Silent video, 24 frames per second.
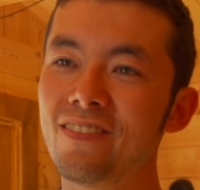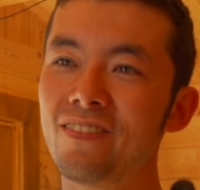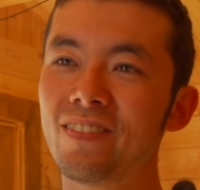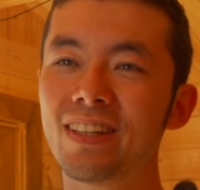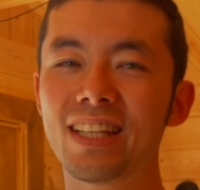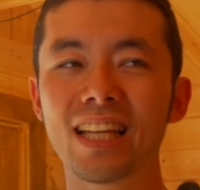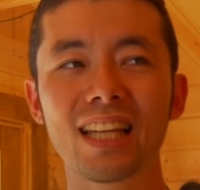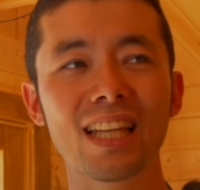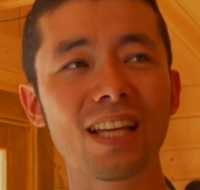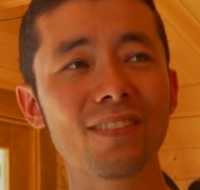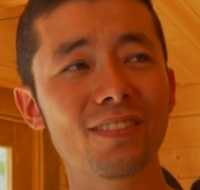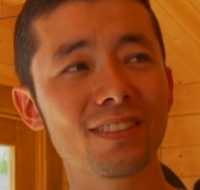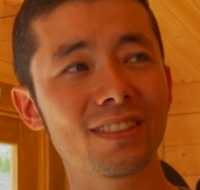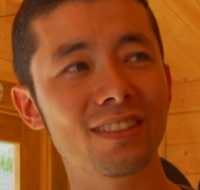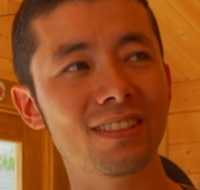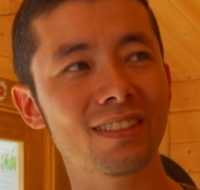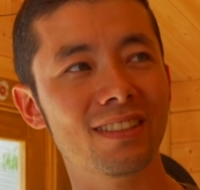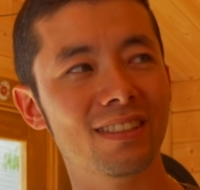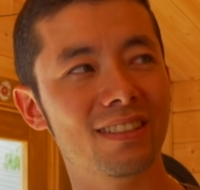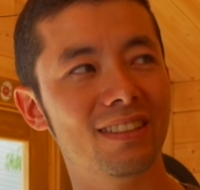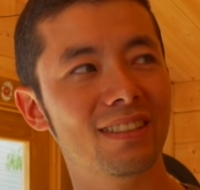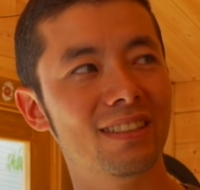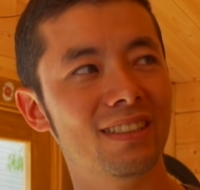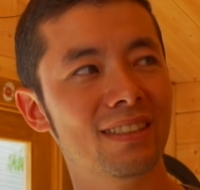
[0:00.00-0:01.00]
まあ、
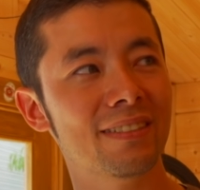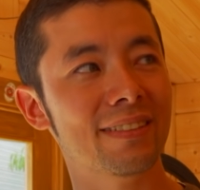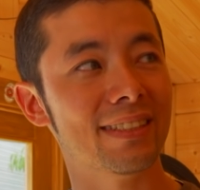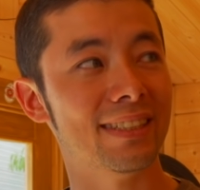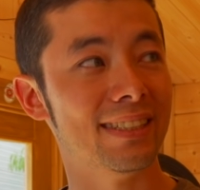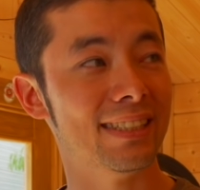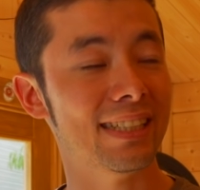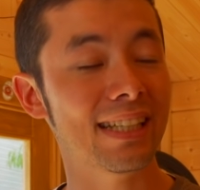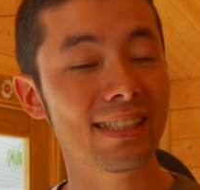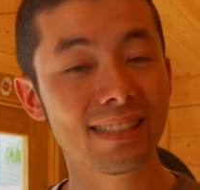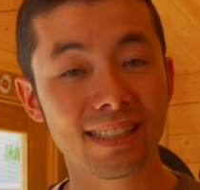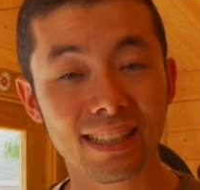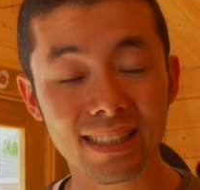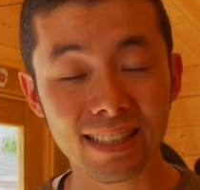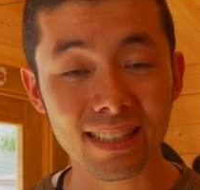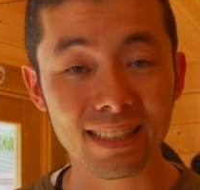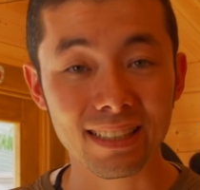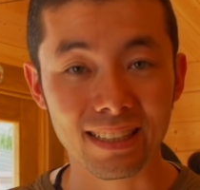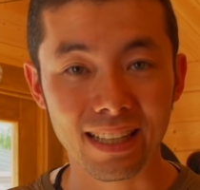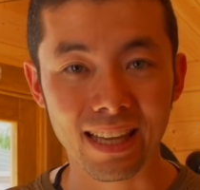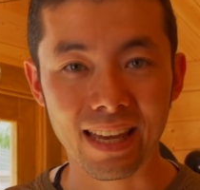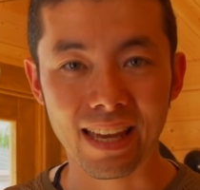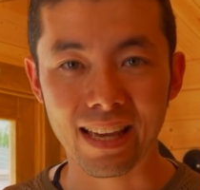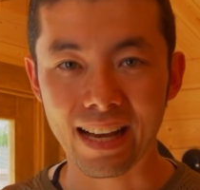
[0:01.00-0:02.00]
分、まあ、自転車な
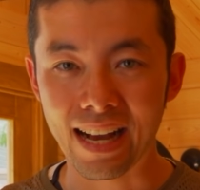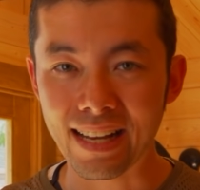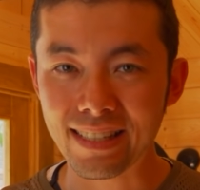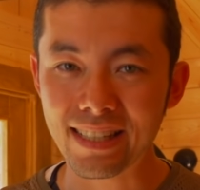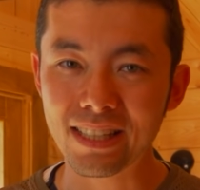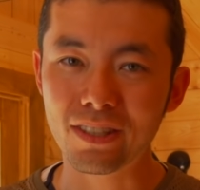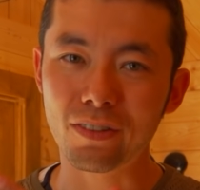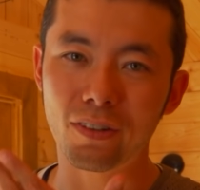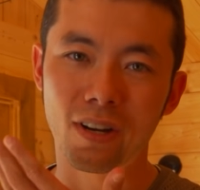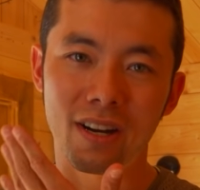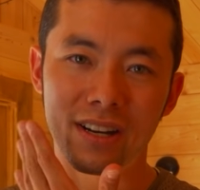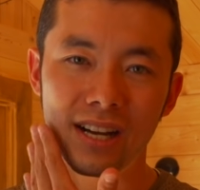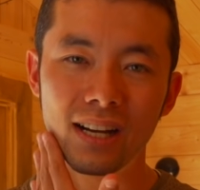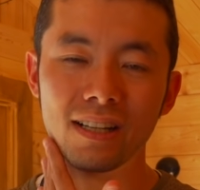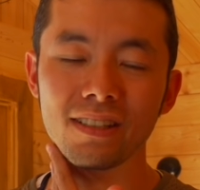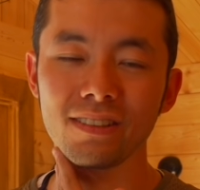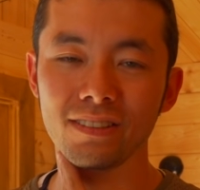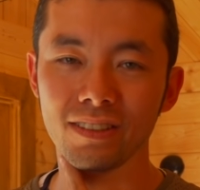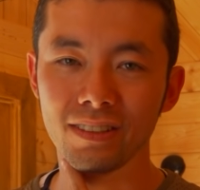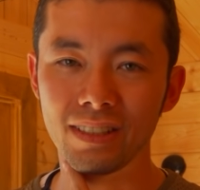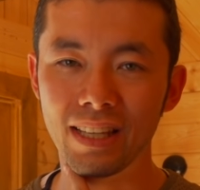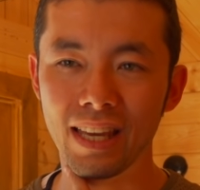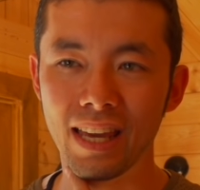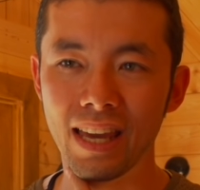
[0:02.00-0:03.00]
んで汗とかかく
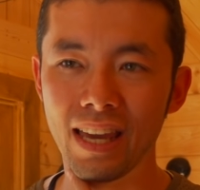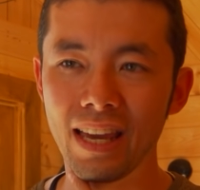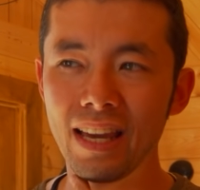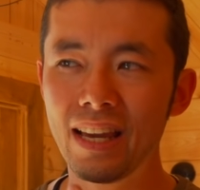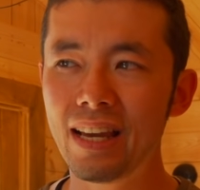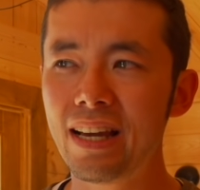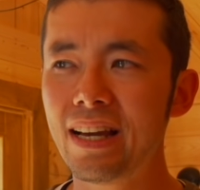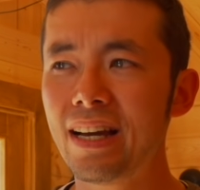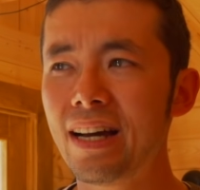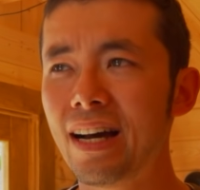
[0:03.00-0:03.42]
ので、